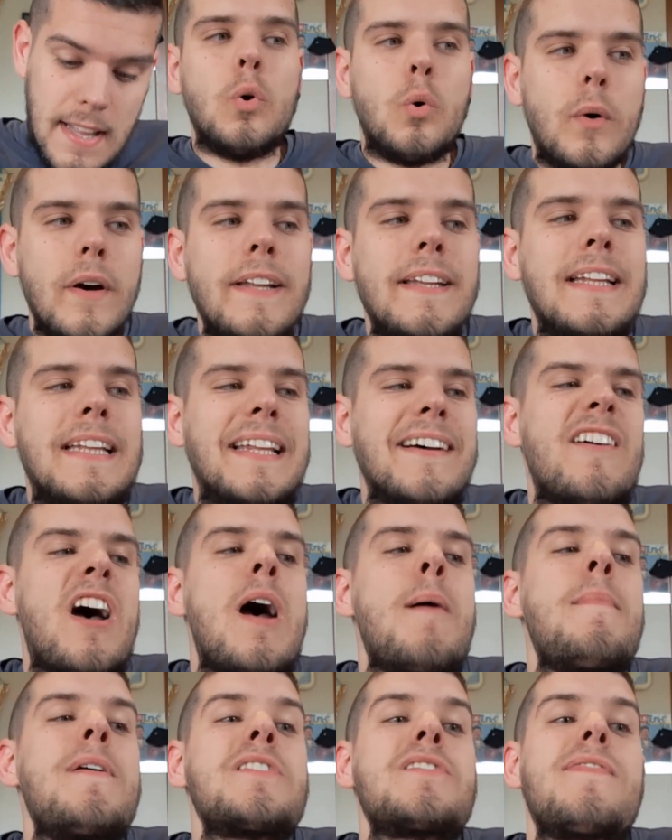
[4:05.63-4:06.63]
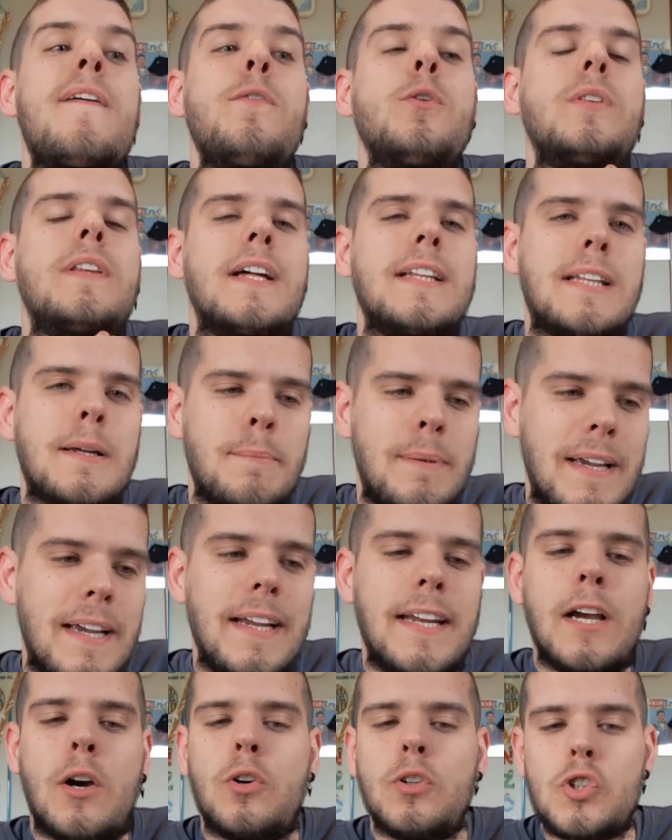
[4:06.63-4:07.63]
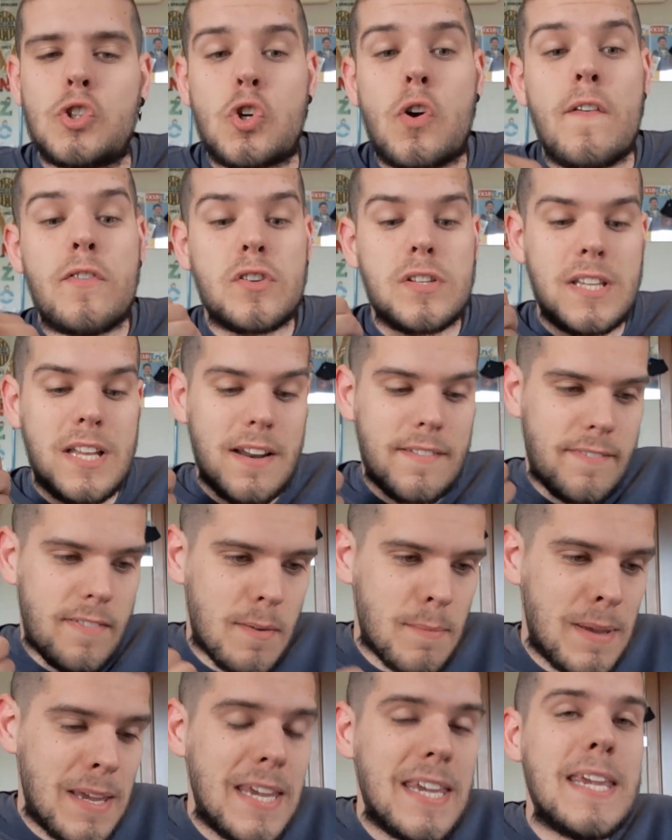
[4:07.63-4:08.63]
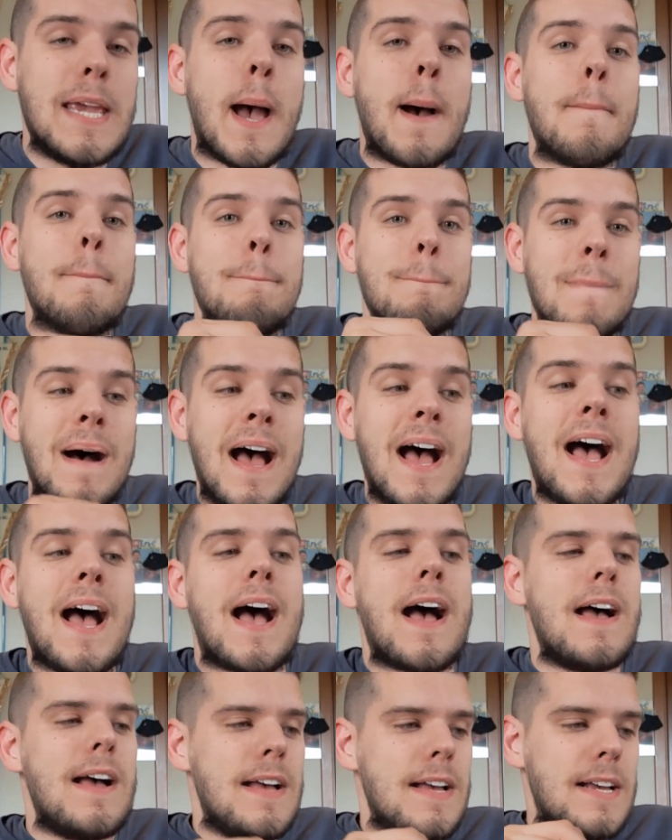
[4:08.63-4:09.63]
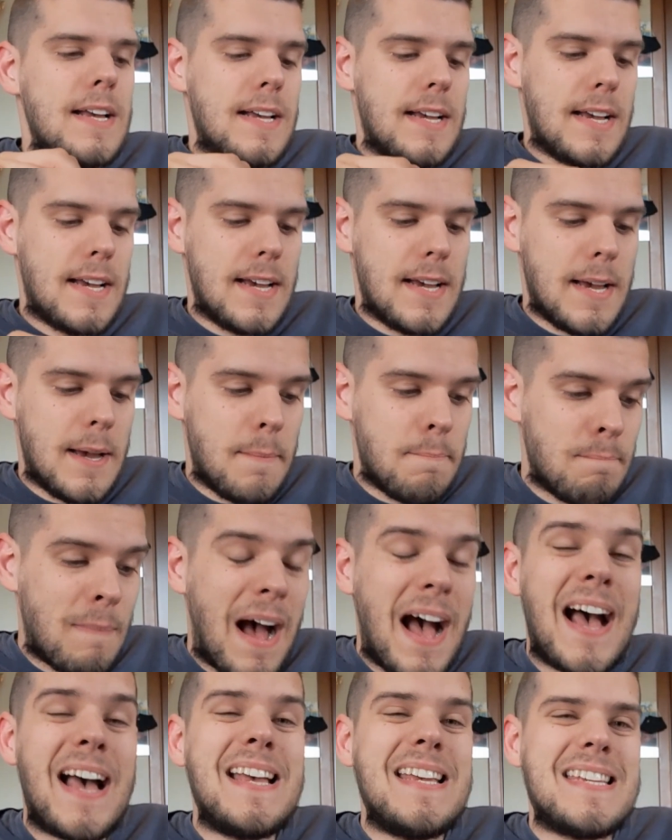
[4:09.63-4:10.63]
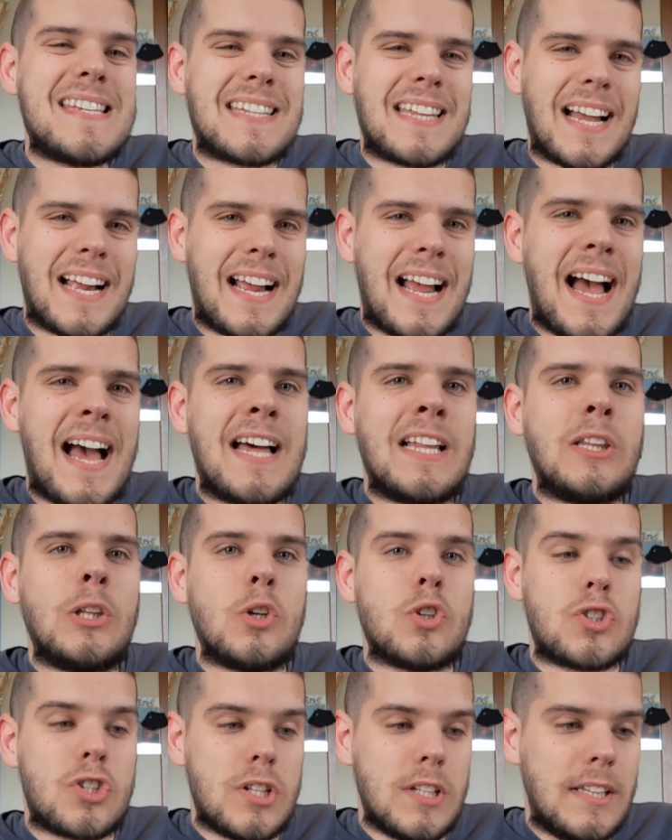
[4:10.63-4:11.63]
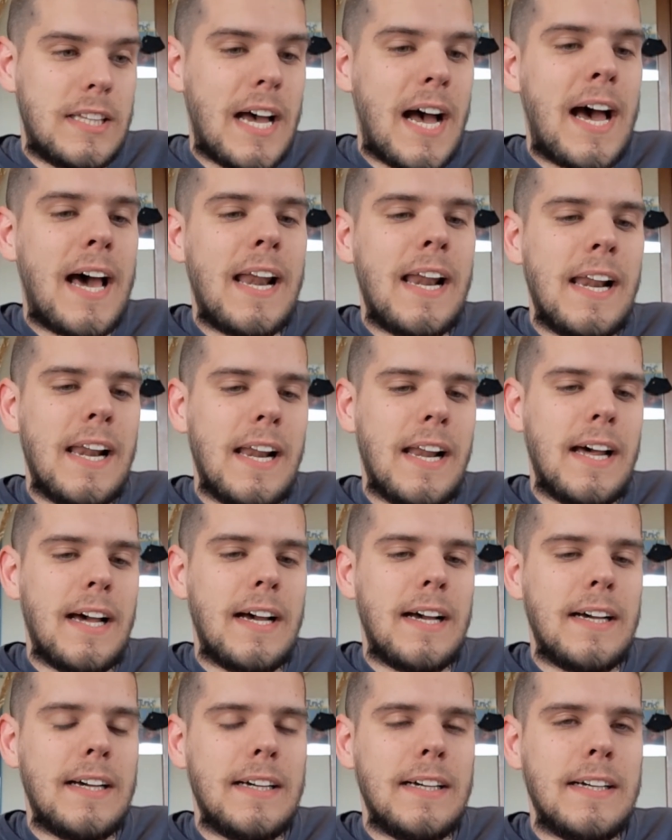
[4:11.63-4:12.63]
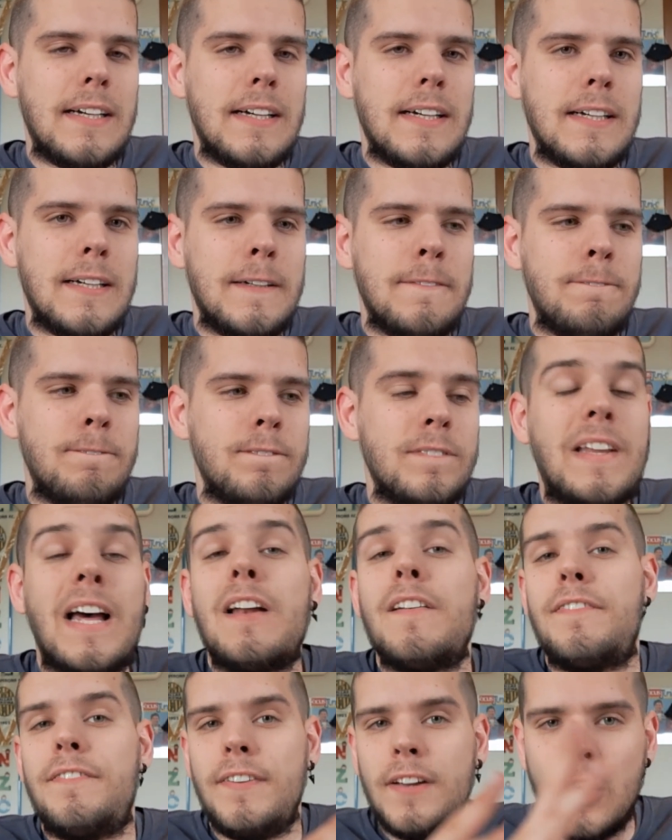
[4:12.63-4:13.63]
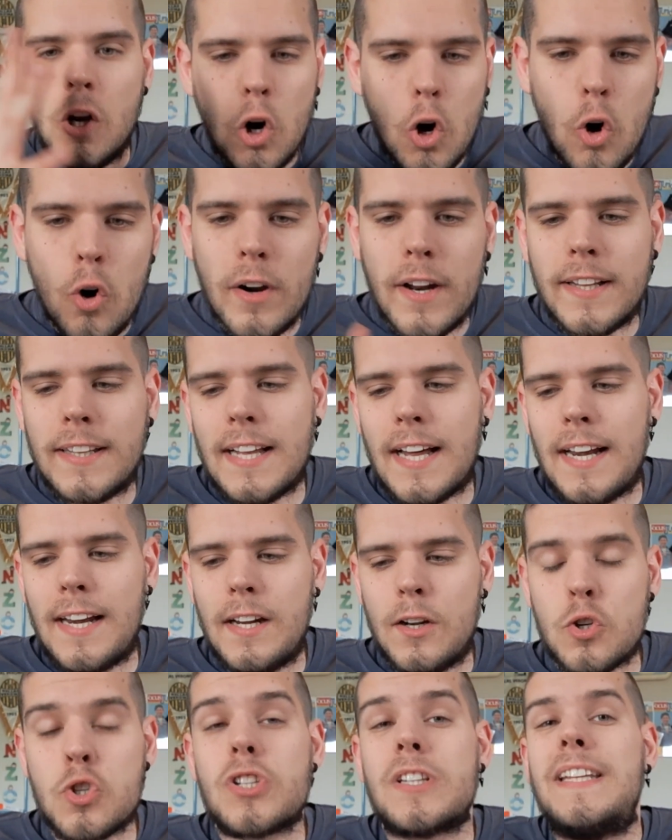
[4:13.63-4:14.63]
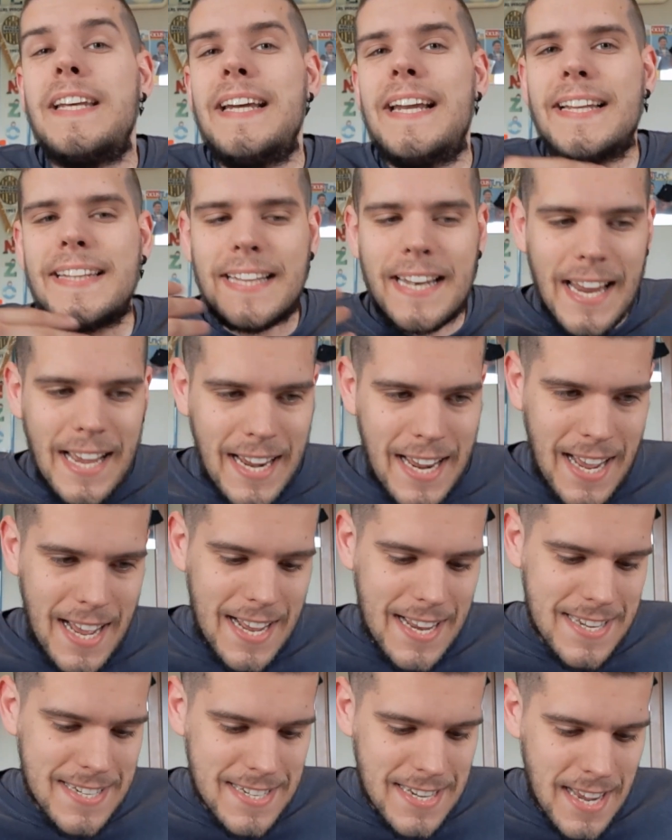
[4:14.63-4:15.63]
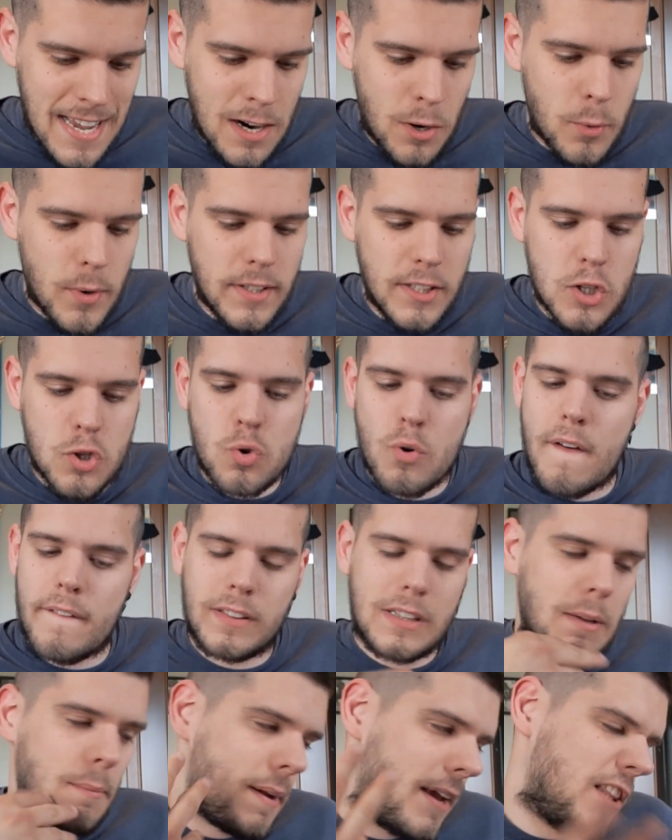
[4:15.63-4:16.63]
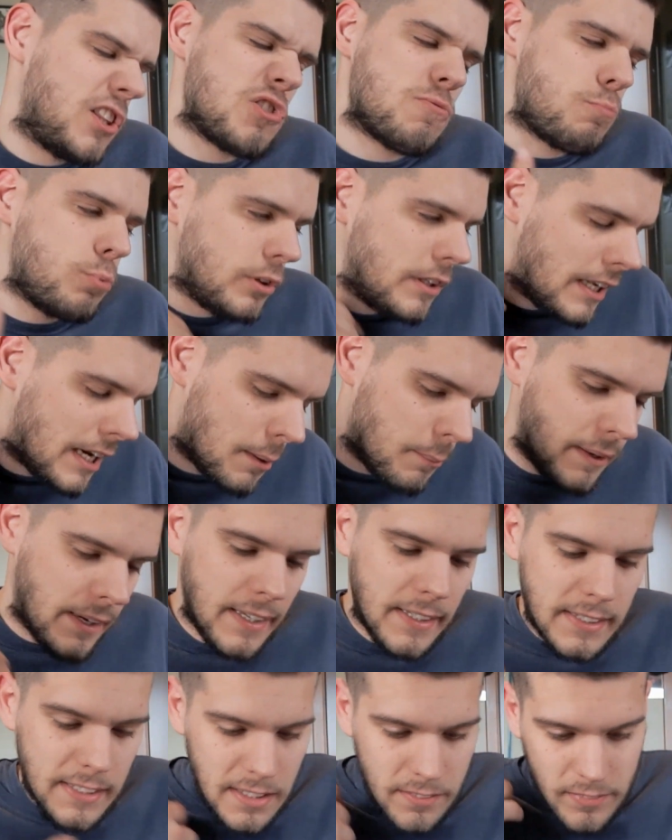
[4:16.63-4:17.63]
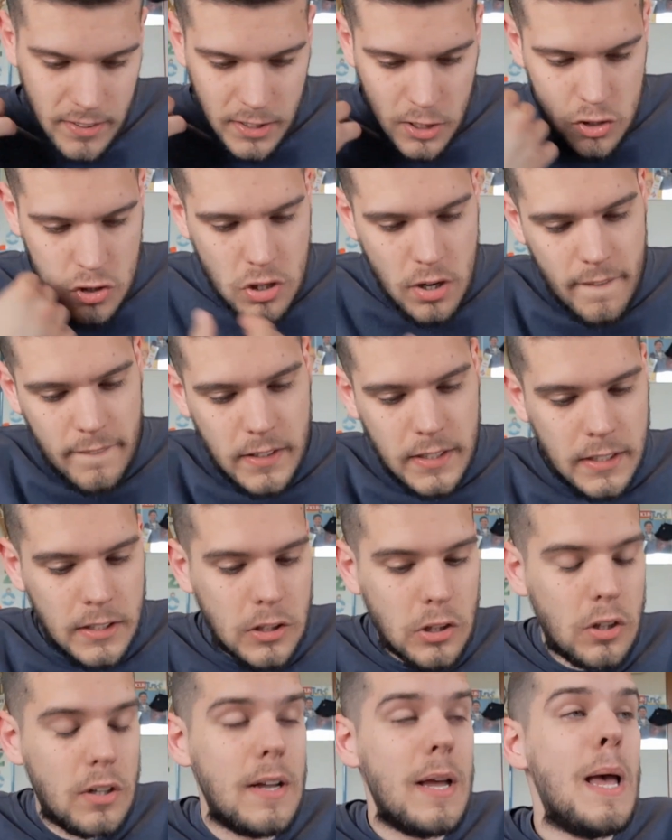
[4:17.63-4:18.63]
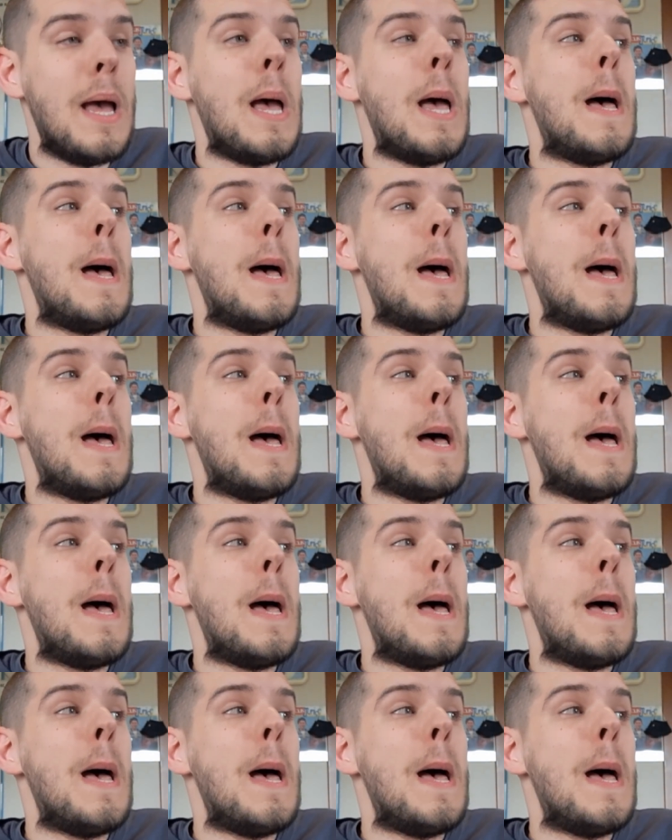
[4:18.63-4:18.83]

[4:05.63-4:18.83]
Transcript: Quindi trama sfruttata bene, col discorso della famiglia, ma eh, mai staccandosi dal, eh, dal, filone, dallo stile della casa, quindi squartamenti, sbudellamenti e via discorrendo,